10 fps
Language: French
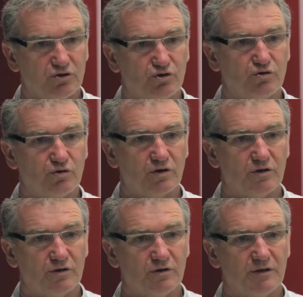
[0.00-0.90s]

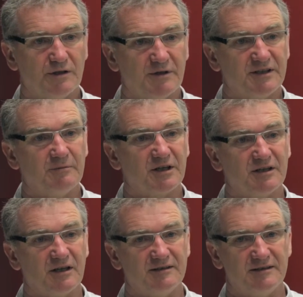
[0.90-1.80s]
sur les pays
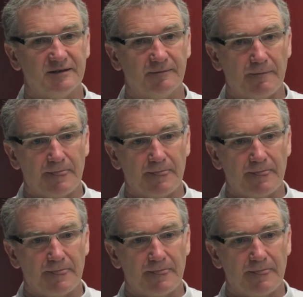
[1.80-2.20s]
d'Amérique latine.